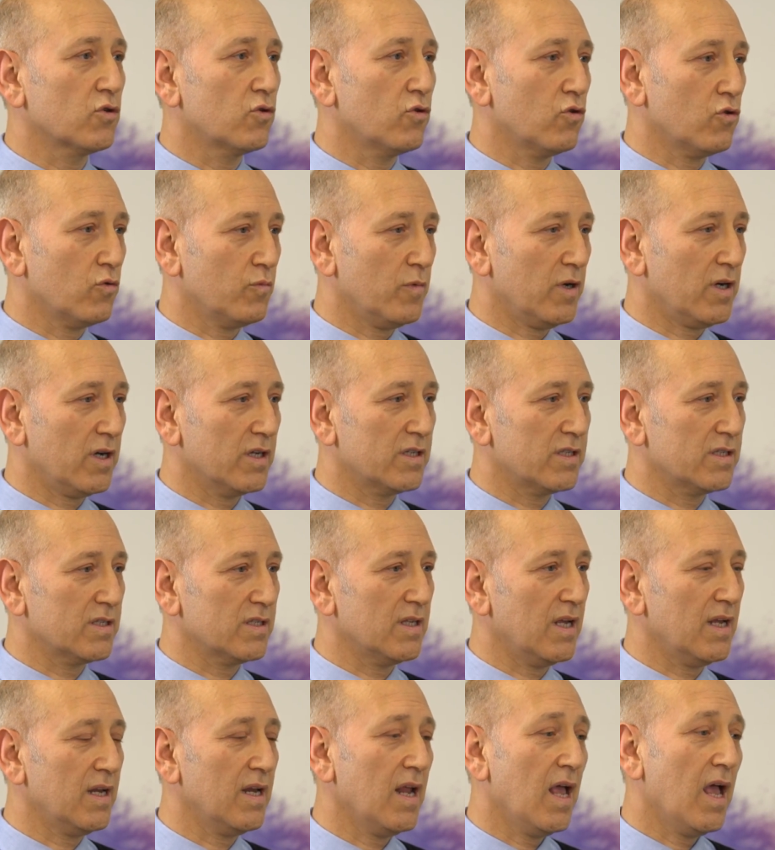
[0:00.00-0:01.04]
korumak
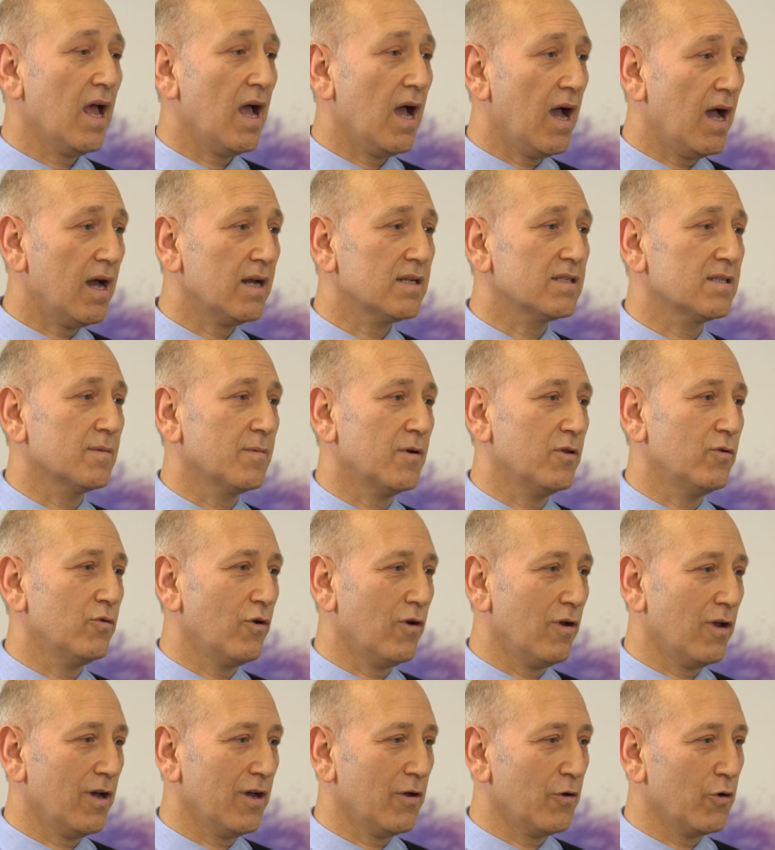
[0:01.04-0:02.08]
açısından her zaman
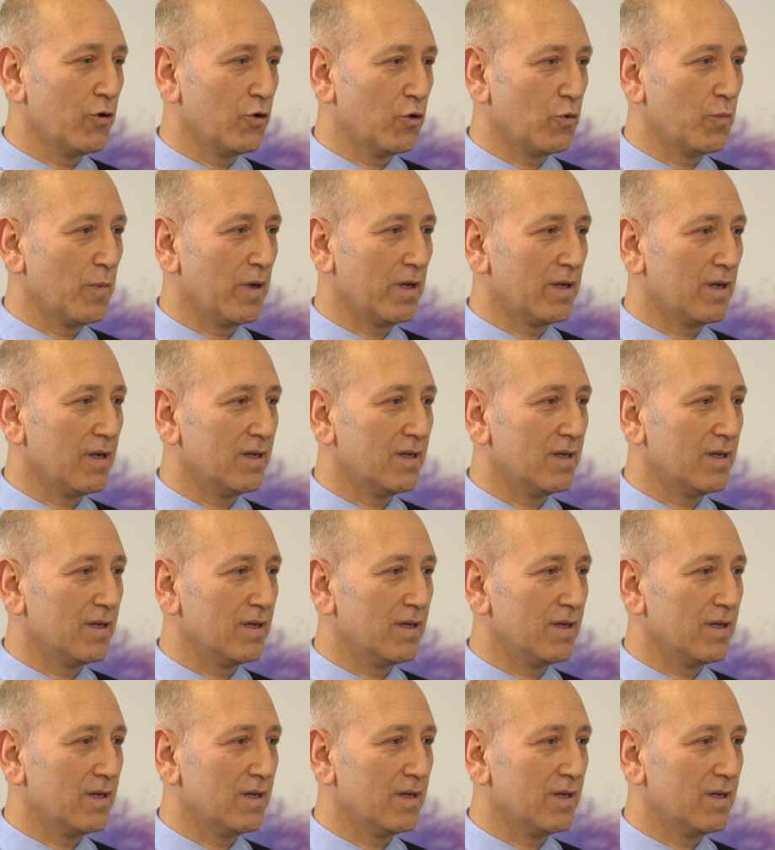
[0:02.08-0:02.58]
üroloğa görükmek